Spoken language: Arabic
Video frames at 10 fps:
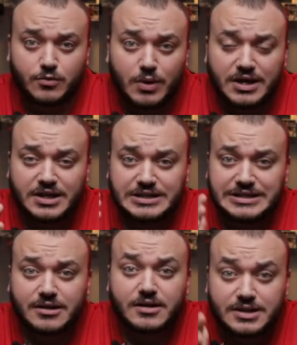
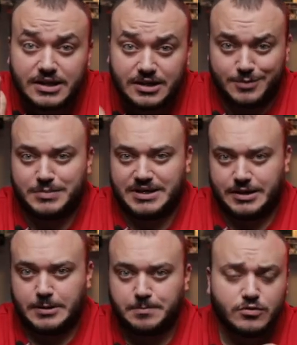واقعيه قدر الامكان